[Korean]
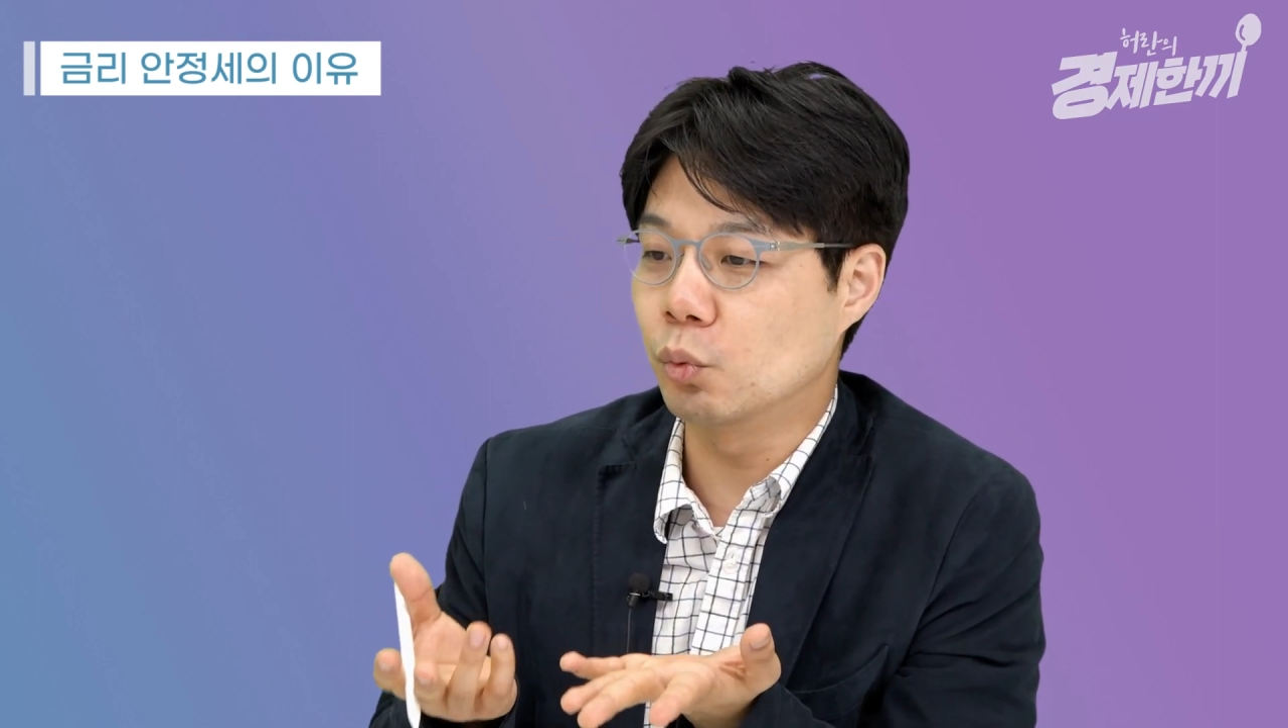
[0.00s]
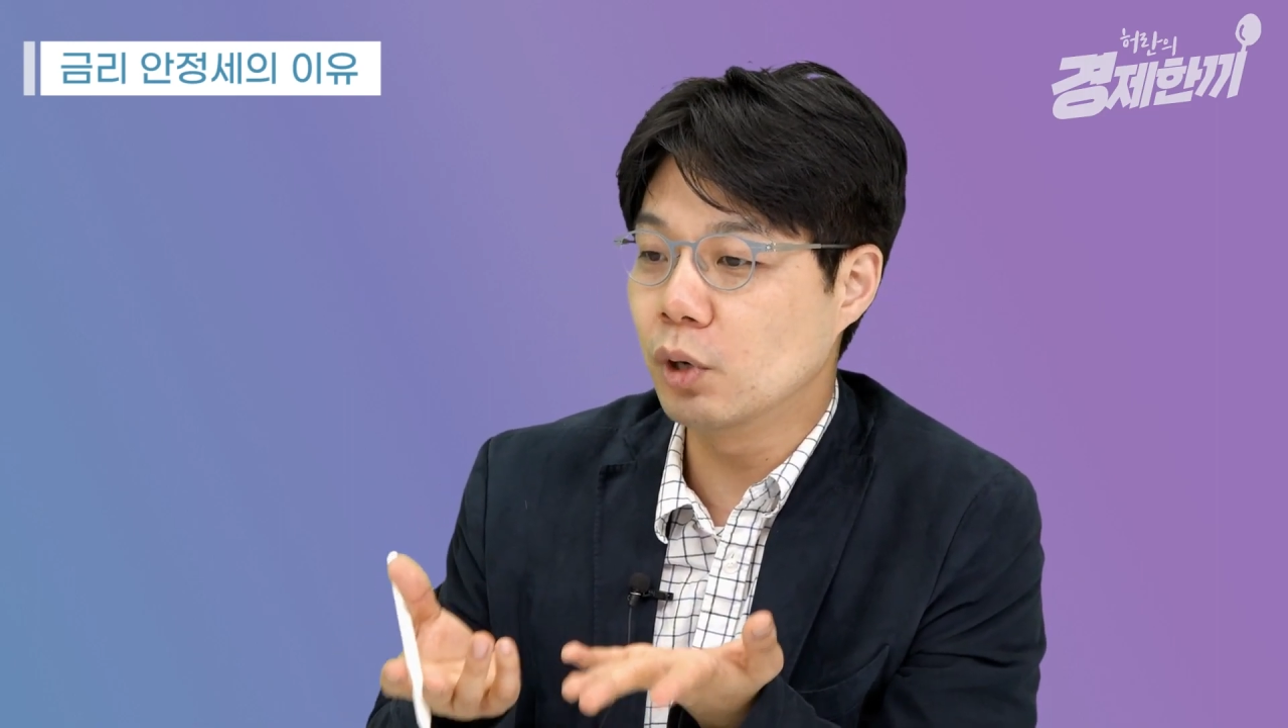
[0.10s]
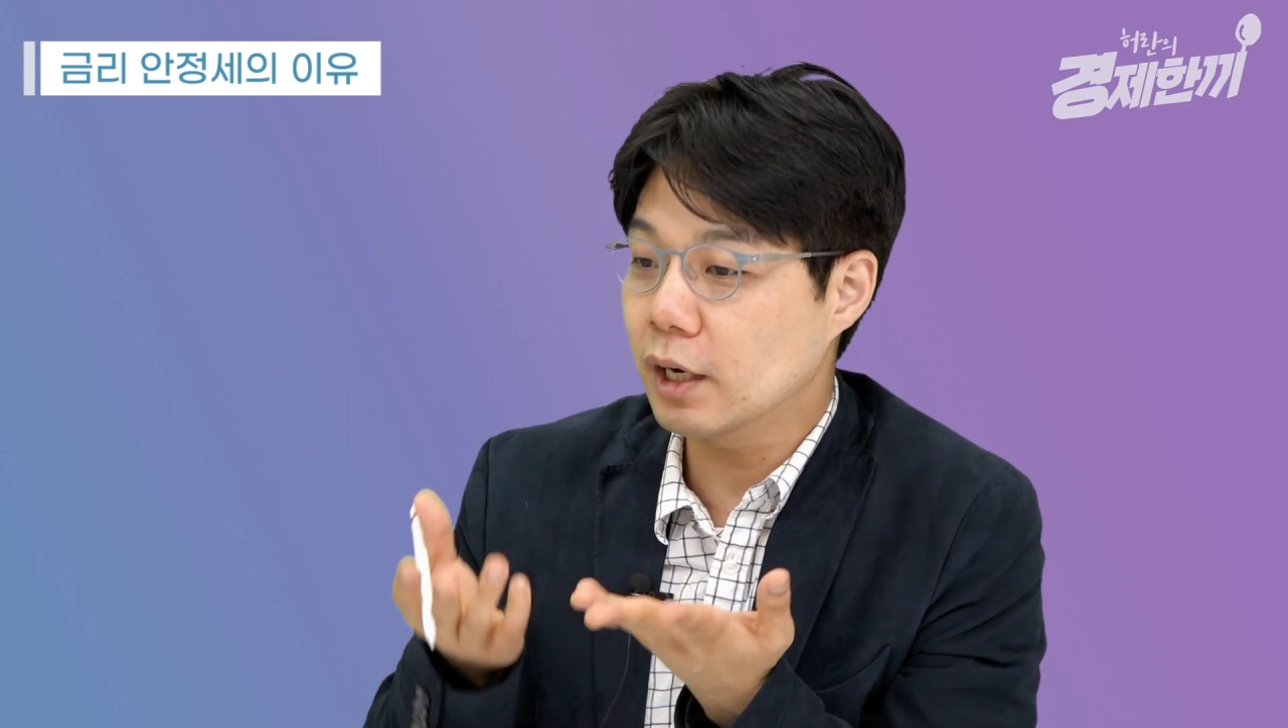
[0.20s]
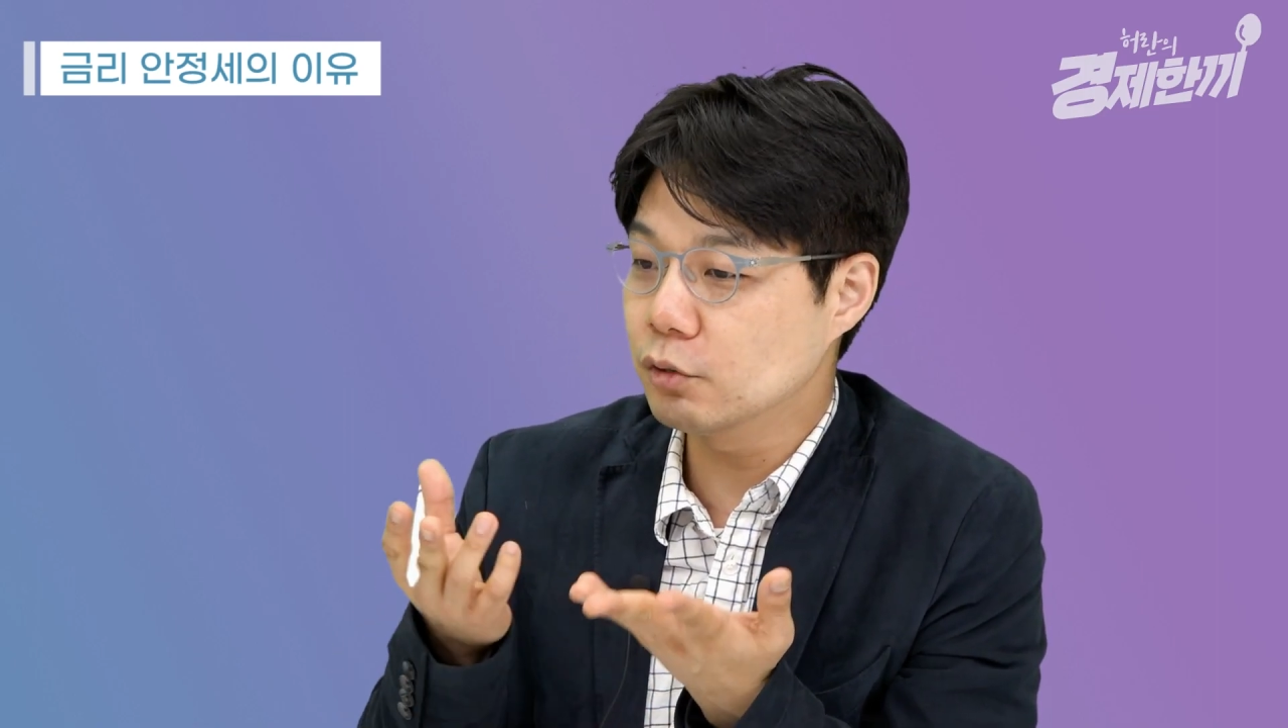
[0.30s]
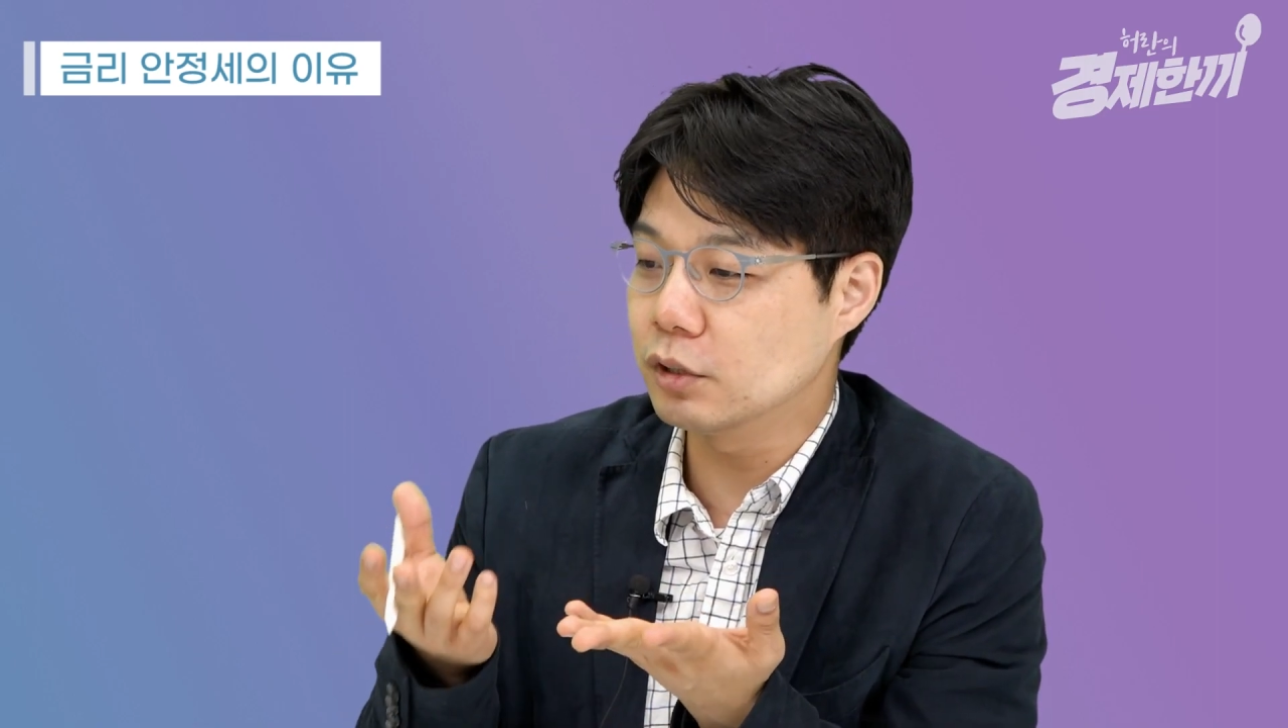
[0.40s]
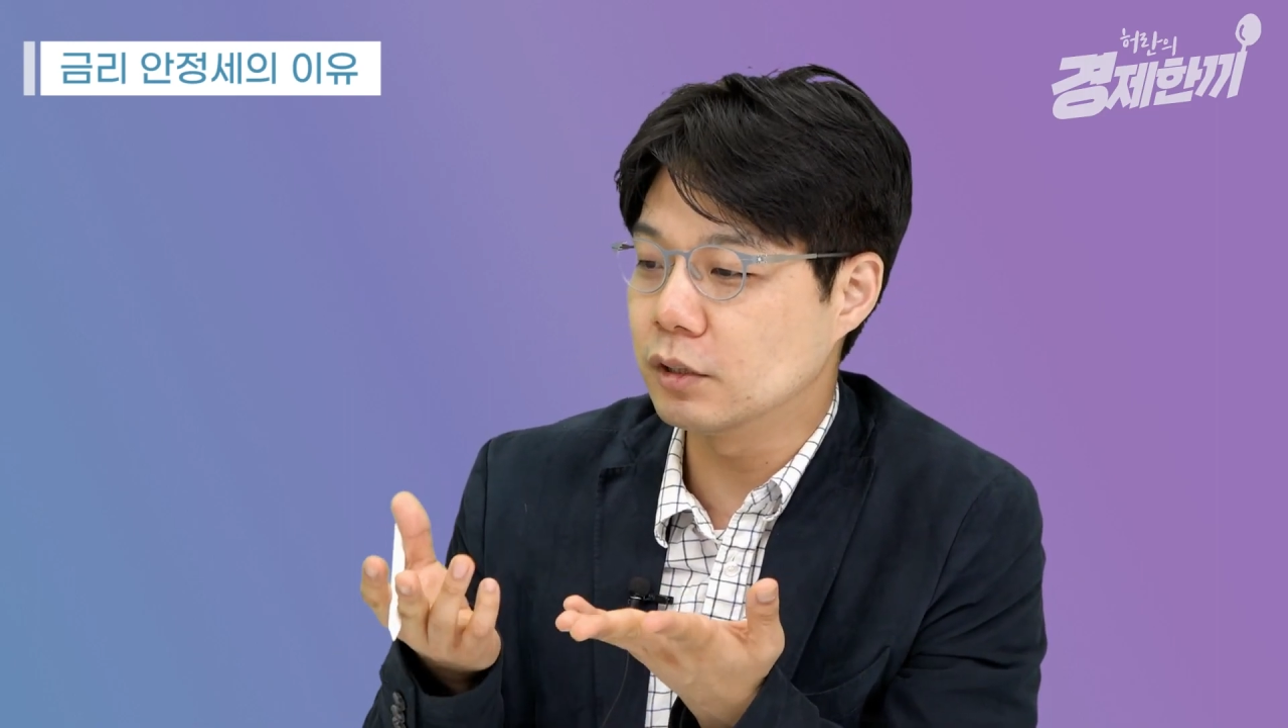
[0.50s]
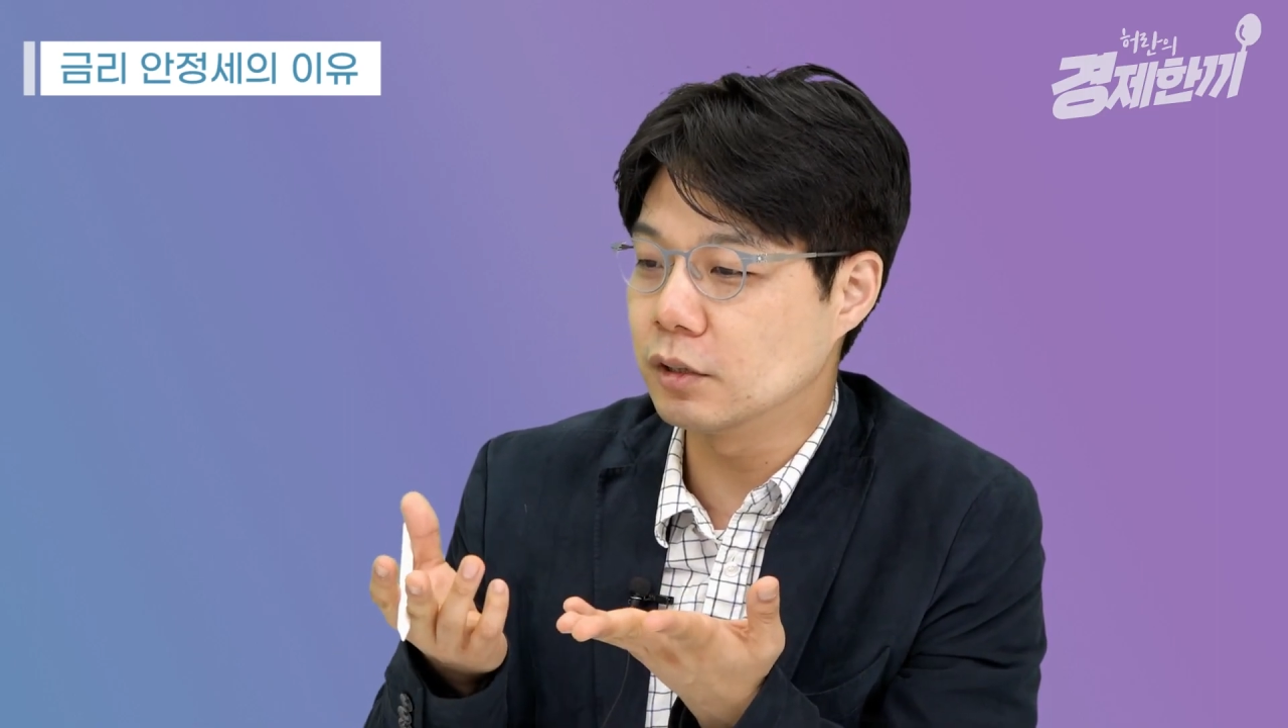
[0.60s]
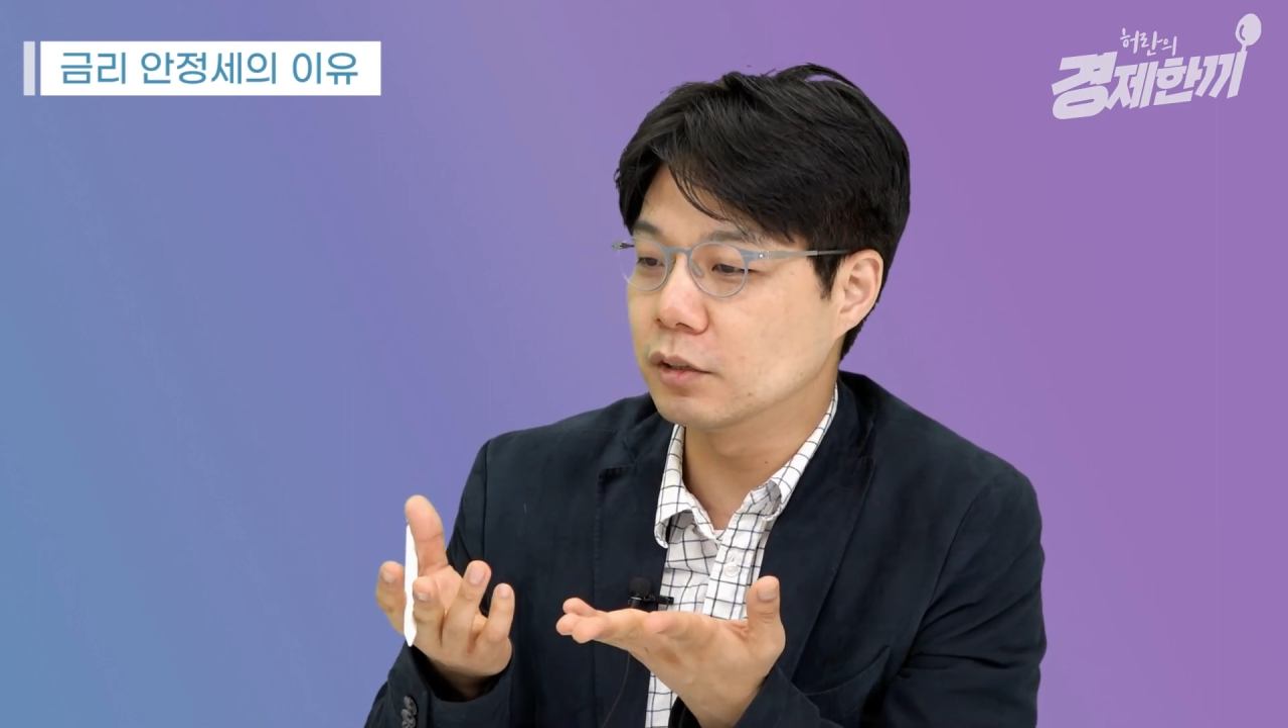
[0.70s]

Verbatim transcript: 올라갈 수 있는